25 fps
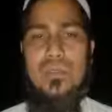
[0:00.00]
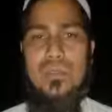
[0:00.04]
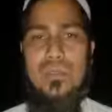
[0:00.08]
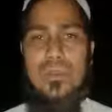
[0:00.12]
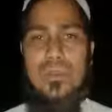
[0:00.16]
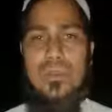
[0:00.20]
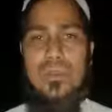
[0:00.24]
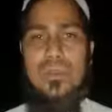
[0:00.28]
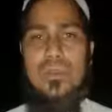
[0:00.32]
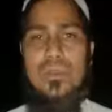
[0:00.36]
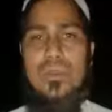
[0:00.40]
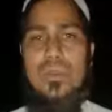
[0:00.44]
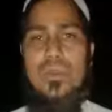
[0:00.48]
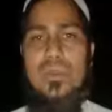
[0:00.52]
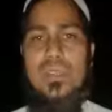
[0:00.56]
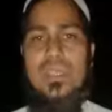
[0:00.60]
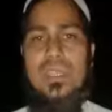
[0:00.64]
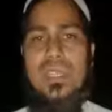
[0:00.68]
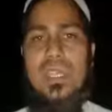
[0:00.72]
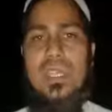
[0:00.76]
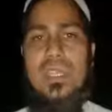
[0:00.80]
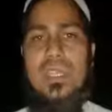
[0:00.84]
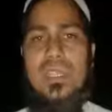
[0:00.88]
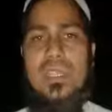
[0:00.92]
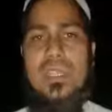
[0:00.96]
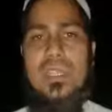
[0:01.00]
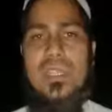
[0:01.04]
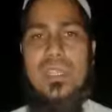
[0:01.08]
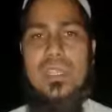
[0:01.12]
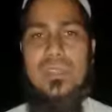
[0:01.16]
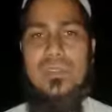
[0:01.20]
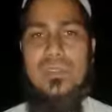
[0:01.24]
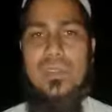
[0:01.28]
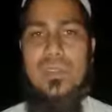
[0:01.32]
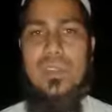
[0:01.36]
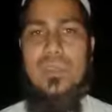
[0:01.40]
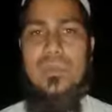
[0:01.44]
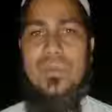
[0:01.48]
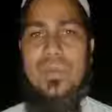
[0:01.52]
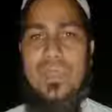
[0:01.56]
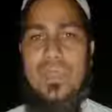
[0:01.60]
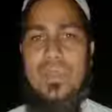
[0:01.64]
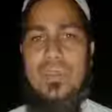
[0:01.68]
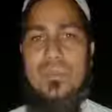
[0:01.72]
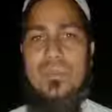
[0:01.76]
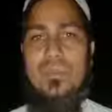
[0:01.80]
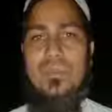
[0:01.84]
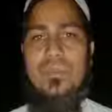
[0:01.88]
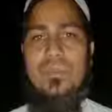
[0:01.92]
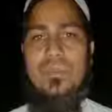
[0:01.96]
দূরত্ব বজায় রেখে
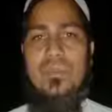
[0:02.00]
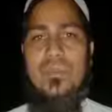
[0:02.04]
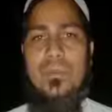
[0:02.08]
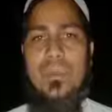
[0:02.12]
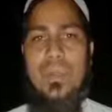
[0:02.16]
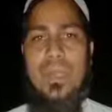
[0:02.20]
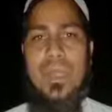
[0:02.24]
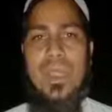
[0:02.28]
চলাফেরা করুন